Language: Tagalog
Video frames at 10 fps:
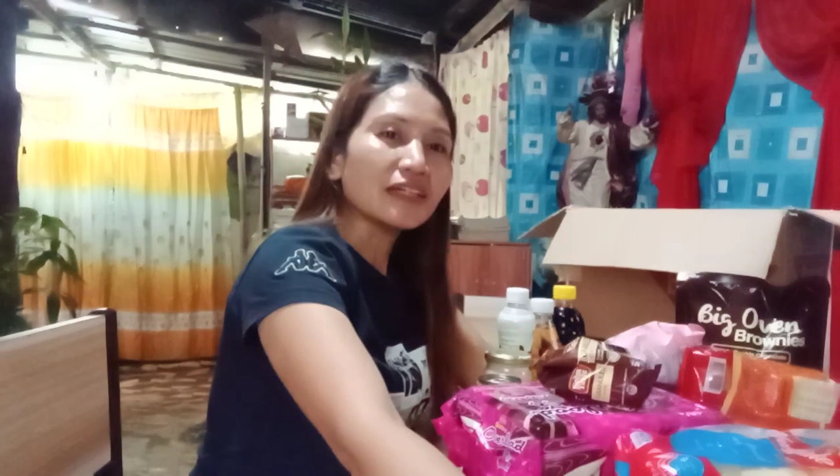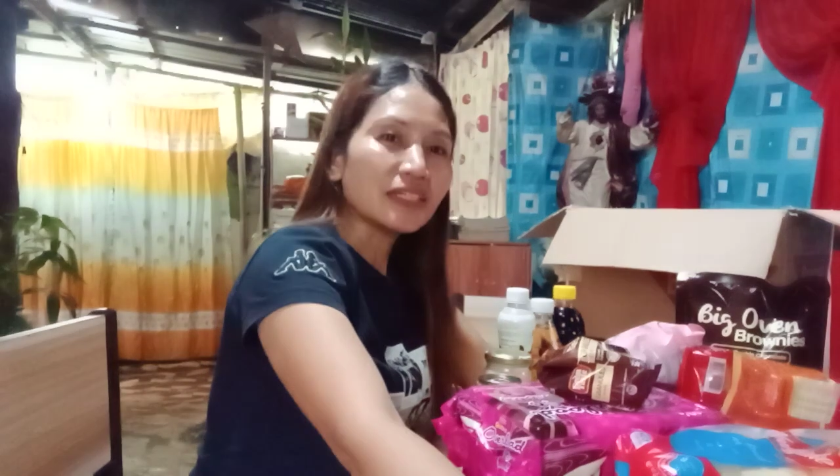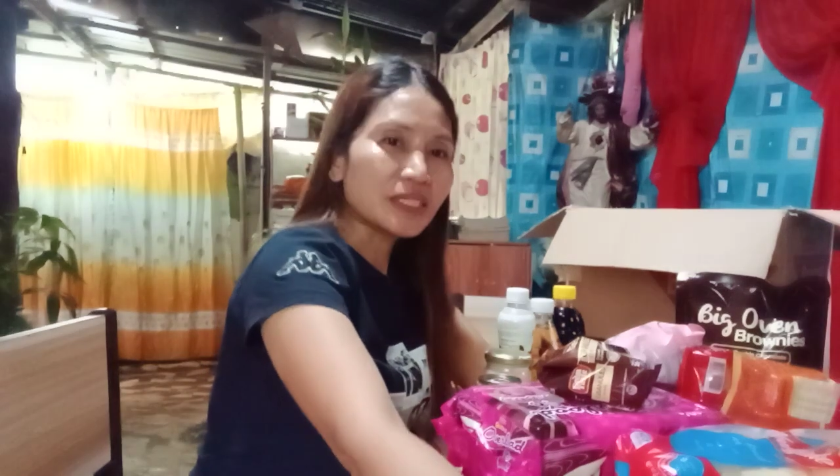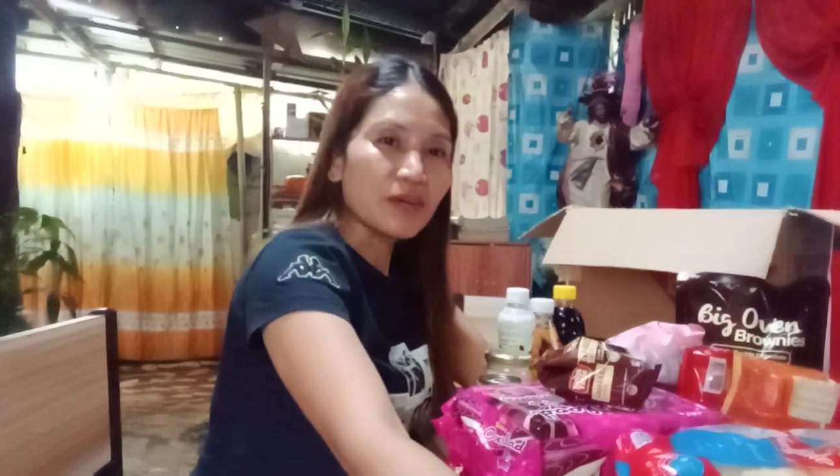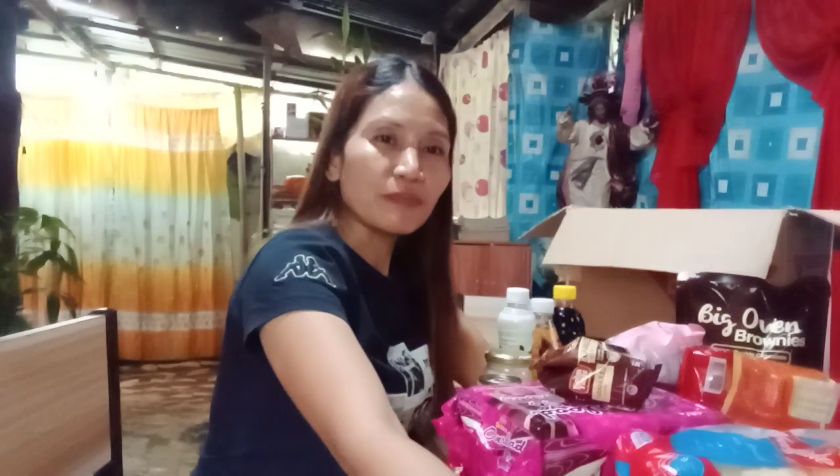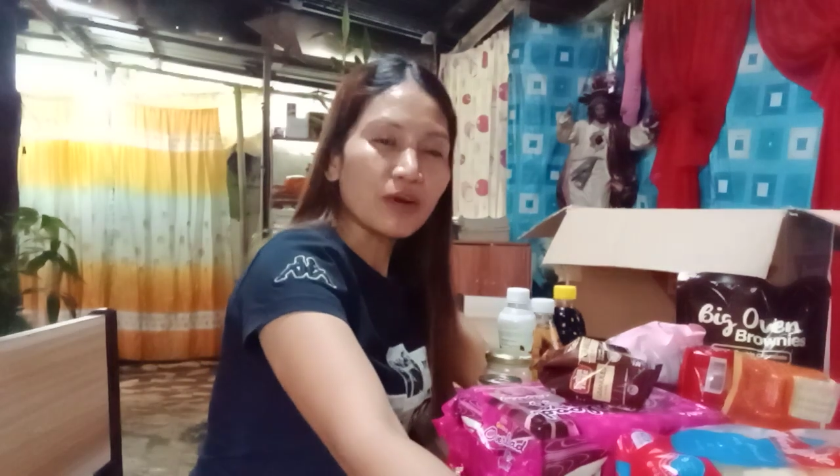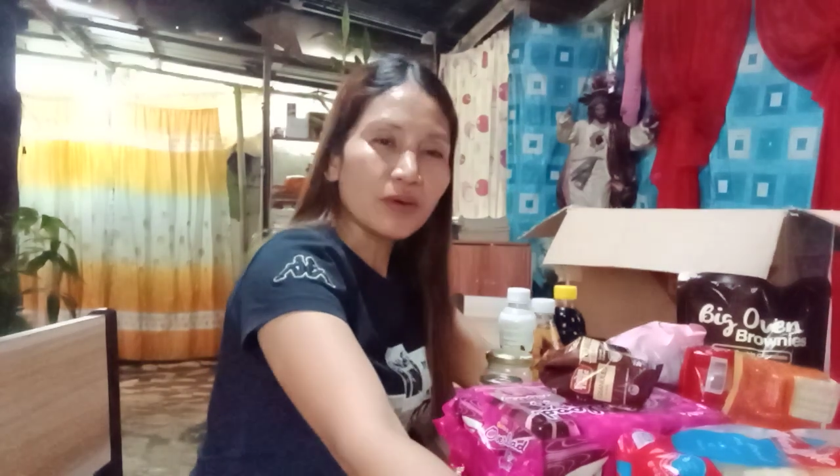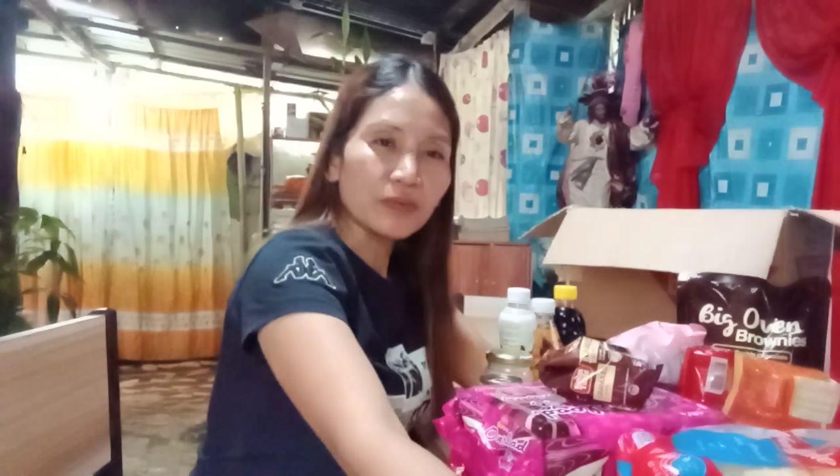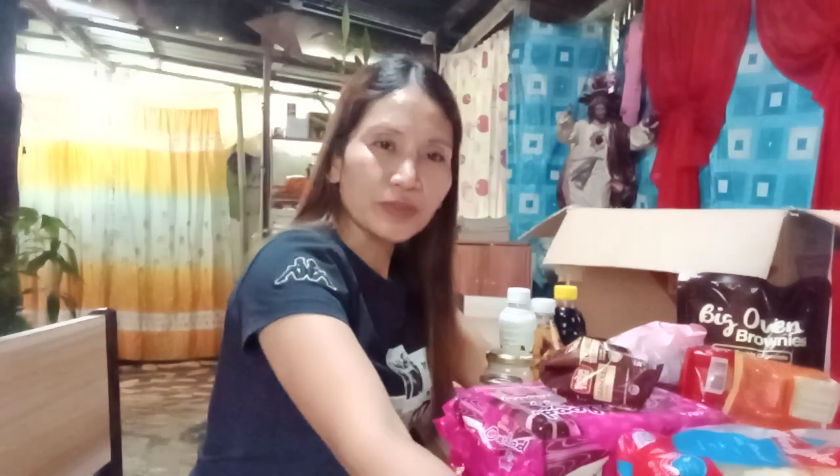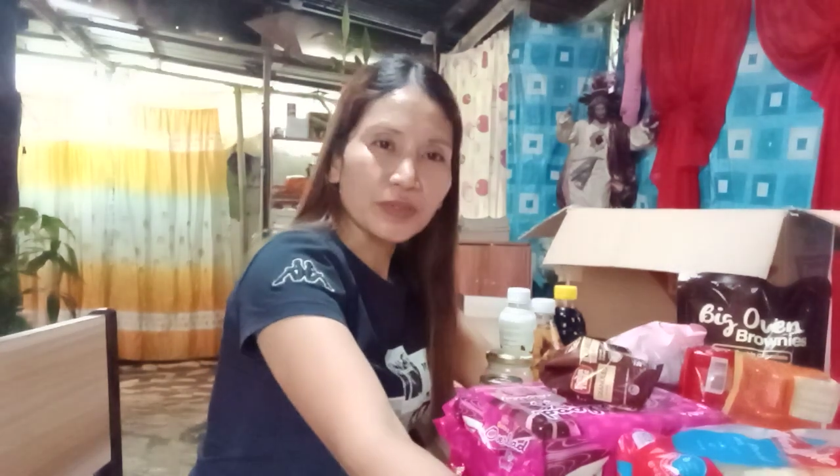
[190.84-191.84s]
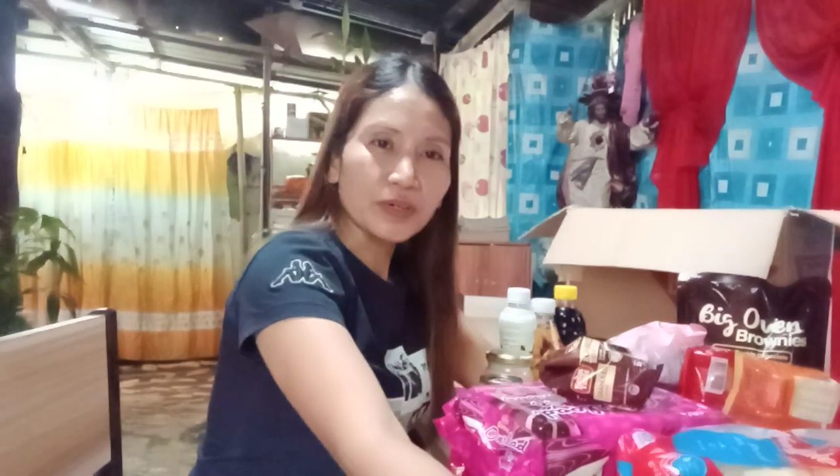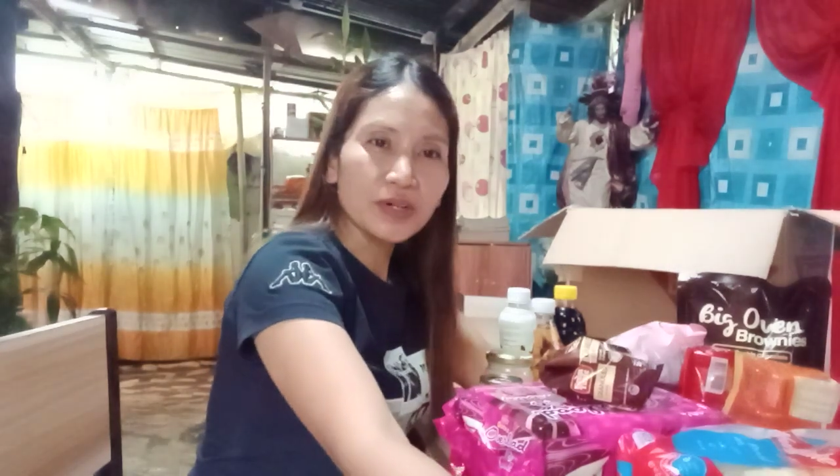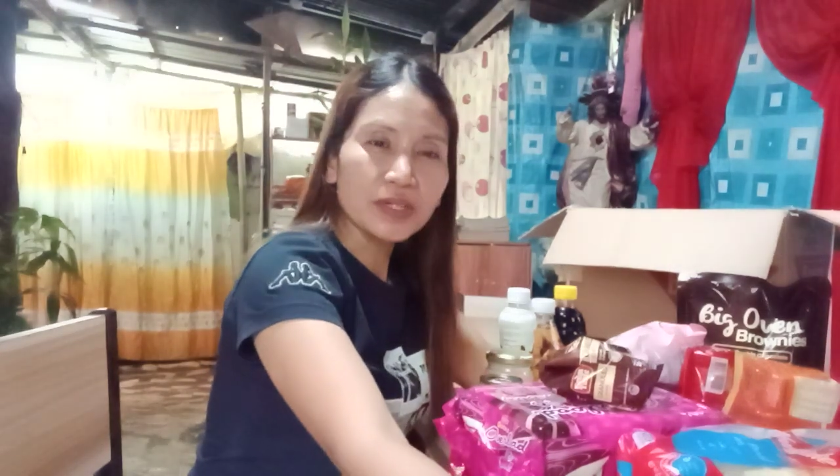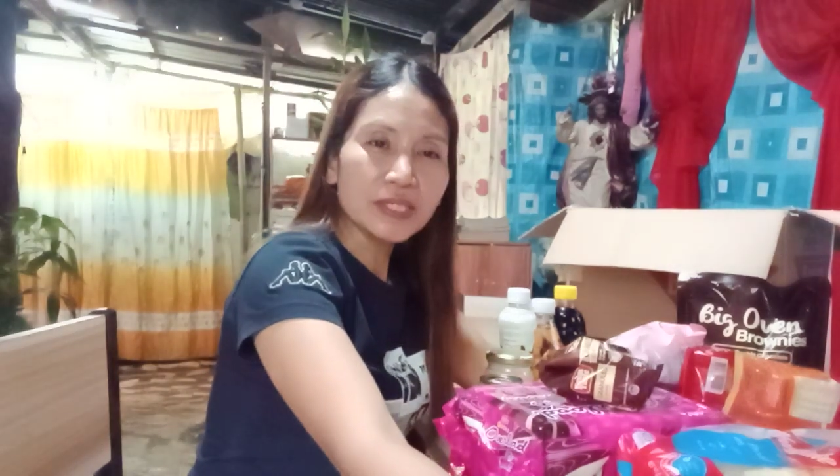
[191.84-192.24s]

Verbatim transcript: isa po ako doon